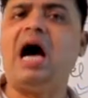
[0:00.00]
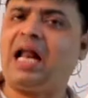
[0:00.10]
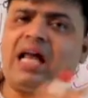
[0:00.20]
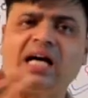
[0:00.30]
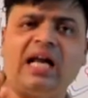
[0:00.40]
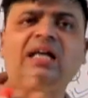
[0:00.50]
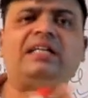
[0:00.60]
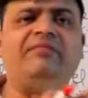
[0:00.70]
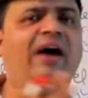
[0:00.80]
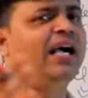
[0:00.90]
अलग अलग
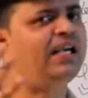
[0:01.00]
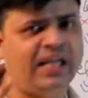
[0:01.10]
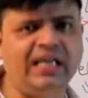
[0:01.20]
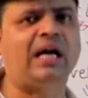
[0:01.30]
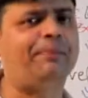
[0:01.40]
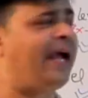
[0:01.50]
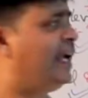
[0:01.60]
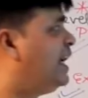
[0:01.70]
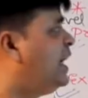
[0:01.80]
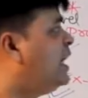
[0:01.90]
डिवाइड नहीं कर
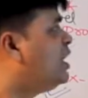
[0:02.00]
पाएंगे